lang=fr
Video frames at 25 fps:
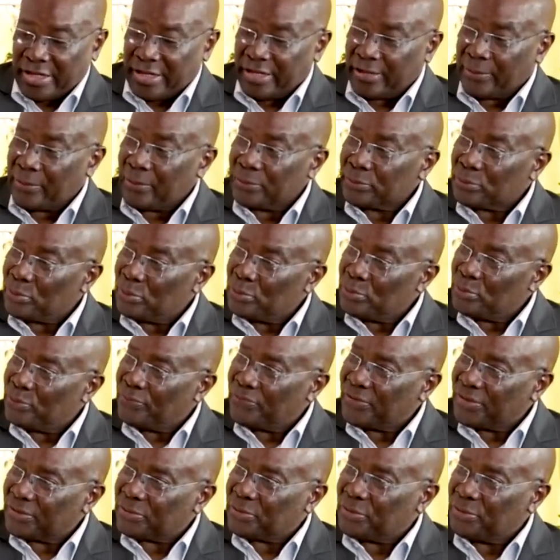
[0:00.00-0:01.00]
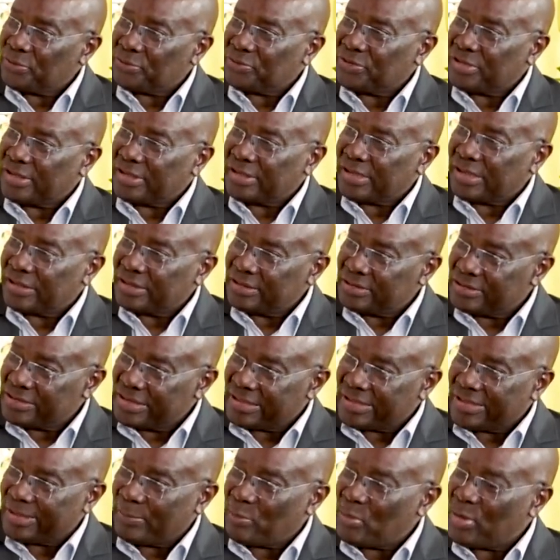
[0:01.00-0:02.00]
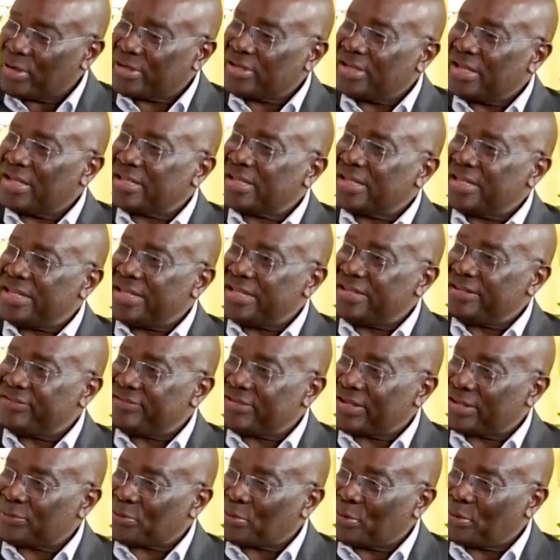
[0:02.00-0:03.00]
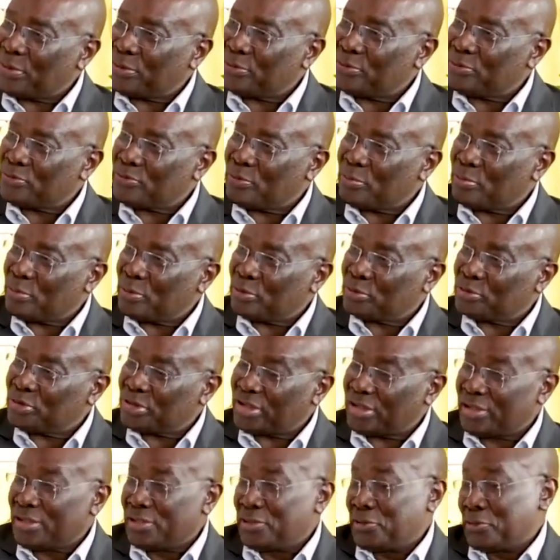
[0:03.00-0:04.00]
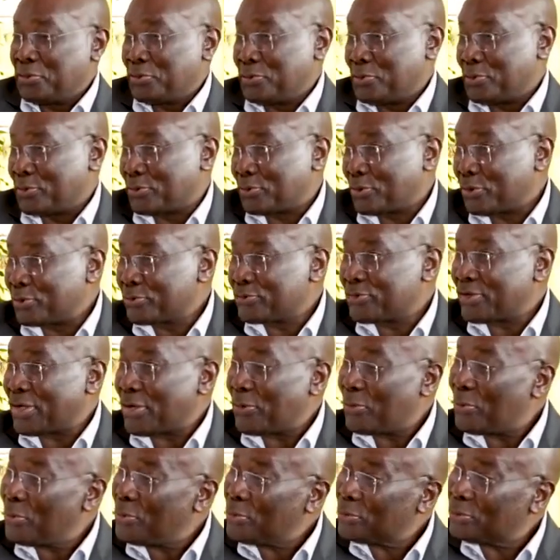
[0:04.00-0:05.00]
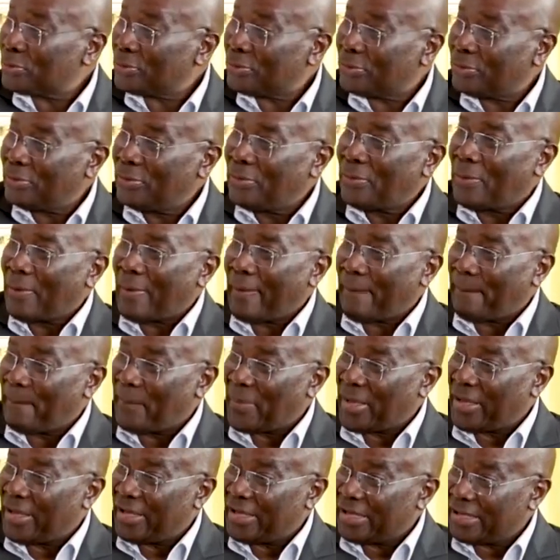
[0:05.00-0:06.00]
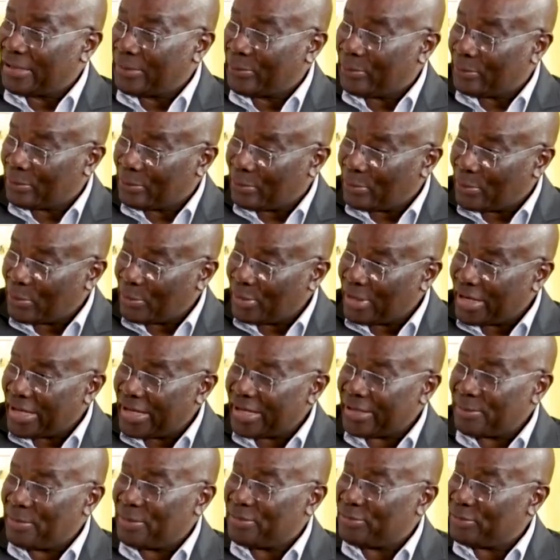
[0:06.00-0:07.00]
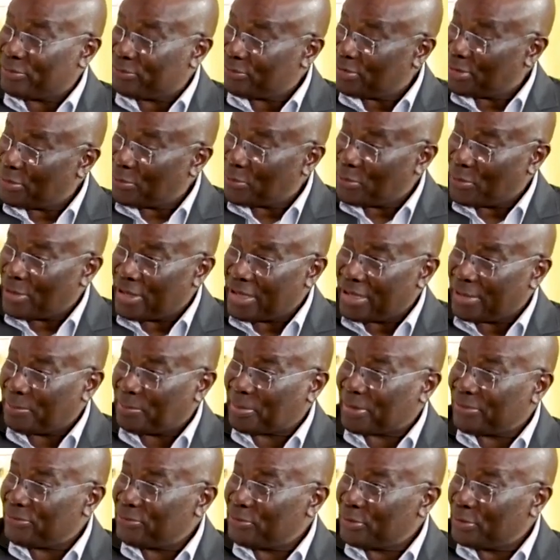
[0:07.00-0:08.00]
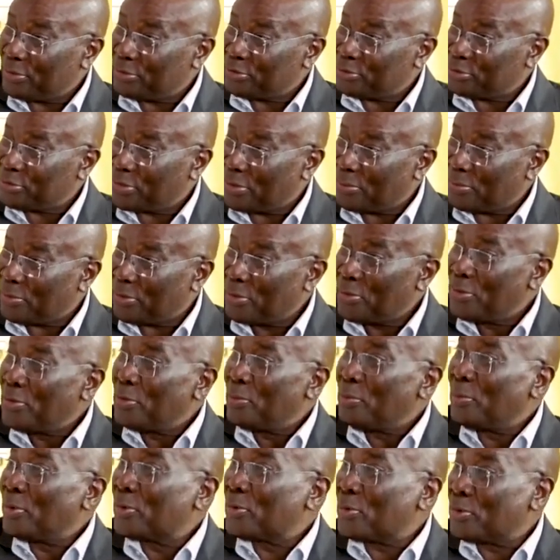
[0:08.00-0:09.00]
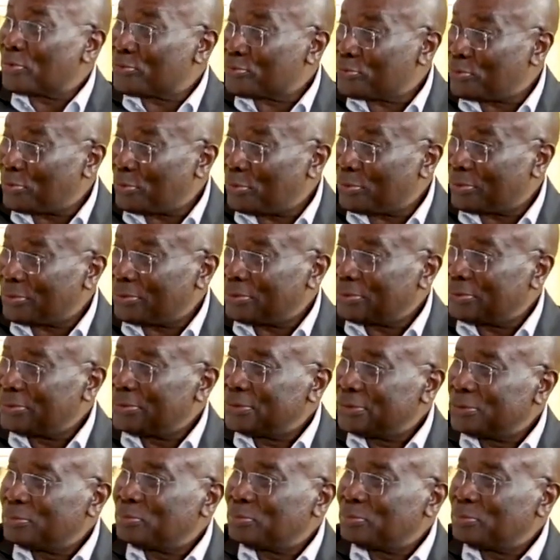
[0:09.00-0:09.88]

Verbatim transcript: Et compte tenu du fait que c'était moi qui étais l'initiateur de ce projet, de temps à autre, mes collègues, mes anciens collègues présidents des chambre me consultent